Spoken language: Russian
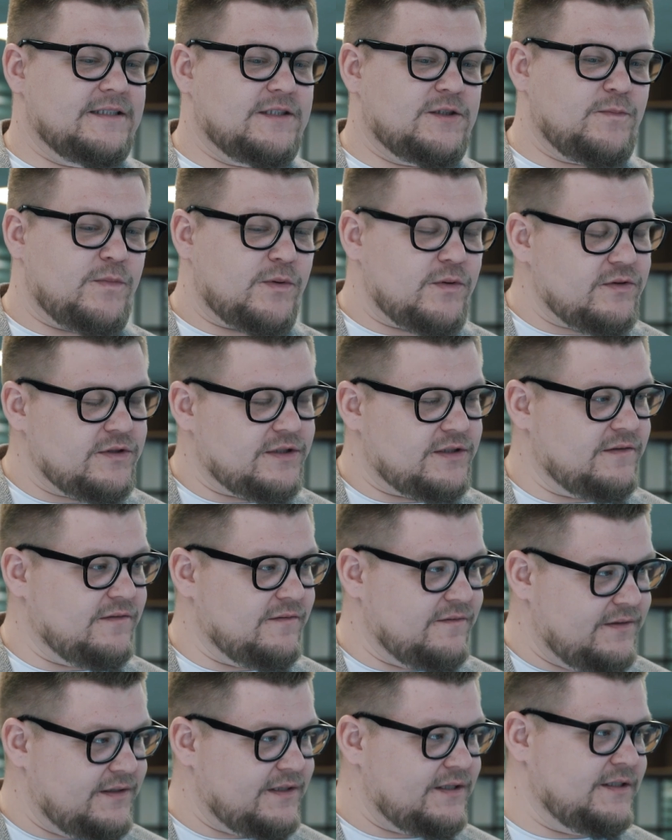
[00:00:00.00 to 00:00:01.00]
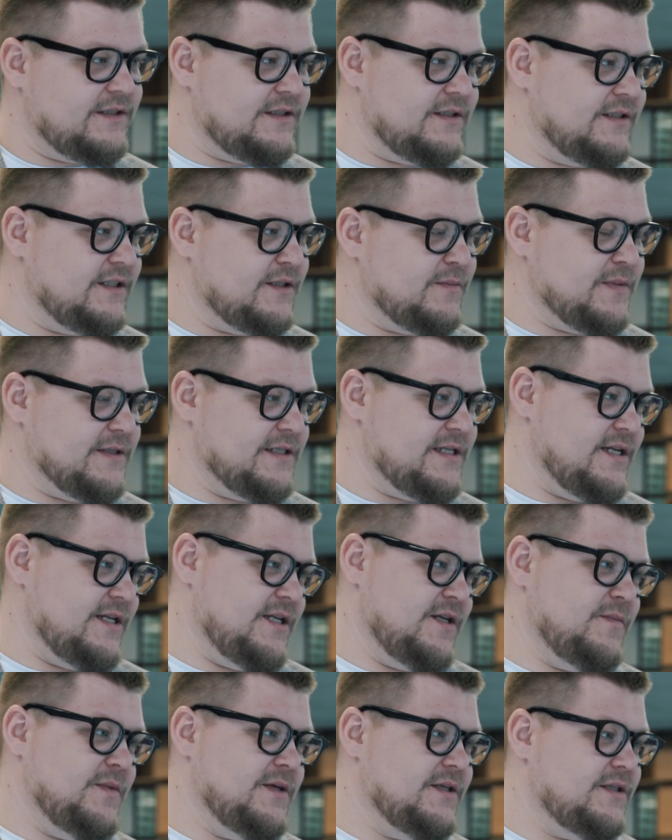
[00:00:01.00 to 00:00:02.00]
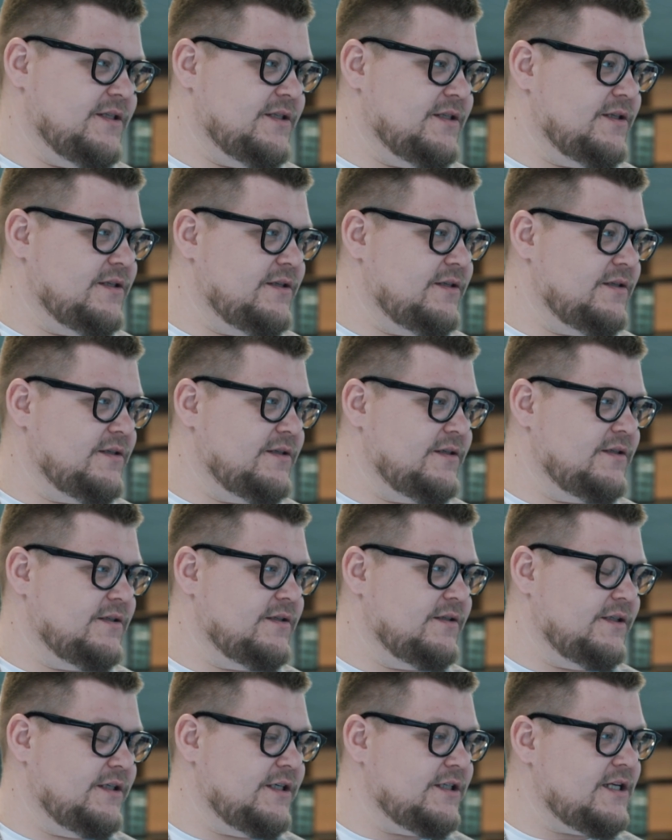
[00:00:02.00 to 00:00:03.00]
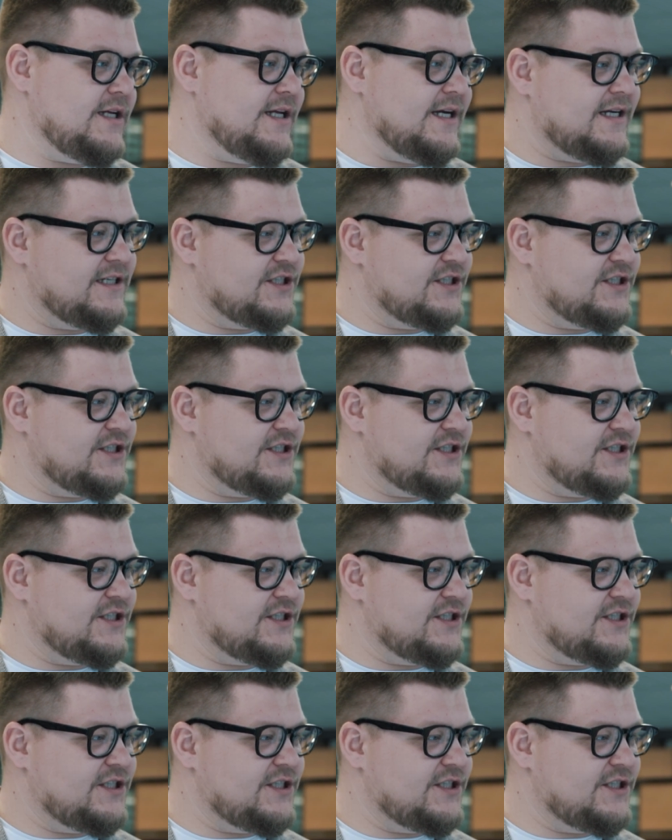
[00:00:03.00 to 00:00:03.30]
Спрос вырос за последний месяц? Есть ли